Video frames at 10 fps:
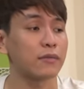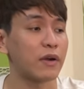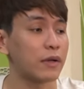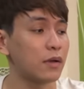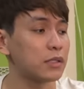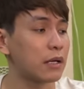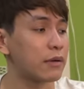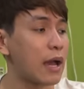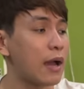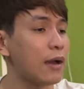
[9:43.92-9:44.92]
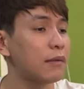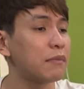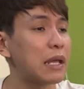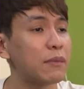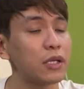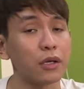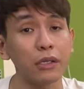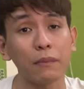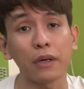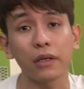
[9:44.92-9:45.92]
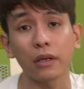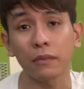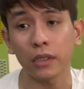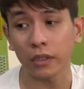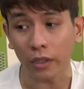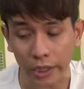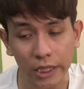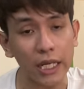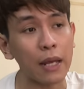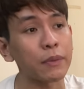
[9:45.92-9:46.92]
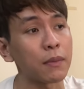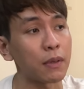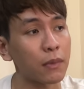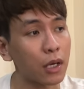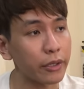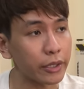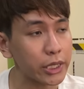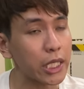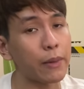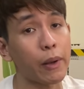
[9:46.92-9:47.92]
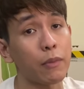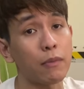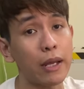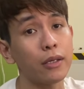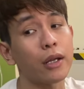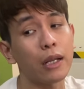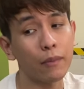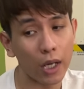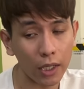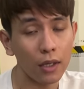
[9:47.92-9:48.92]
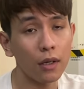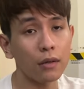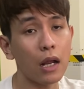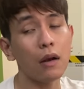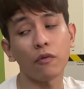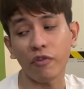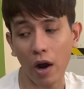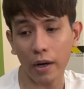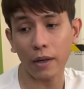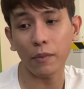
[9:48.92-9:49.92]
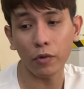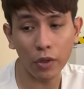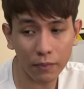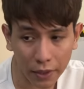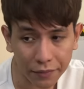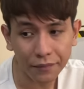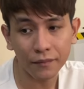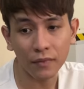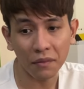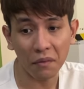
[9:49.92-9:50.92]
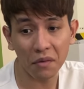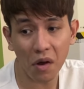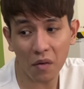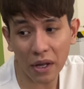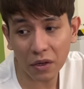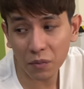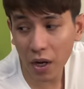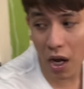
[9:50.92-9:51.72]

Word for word: phải nói sao đã đem đến những cho mình cho mình những chiếc xe đẹp thì mình mới có những chiếc xe đẹp này mình bán cho anh em khác đó là một phần anh em yêu quý mình ừ, con này cũng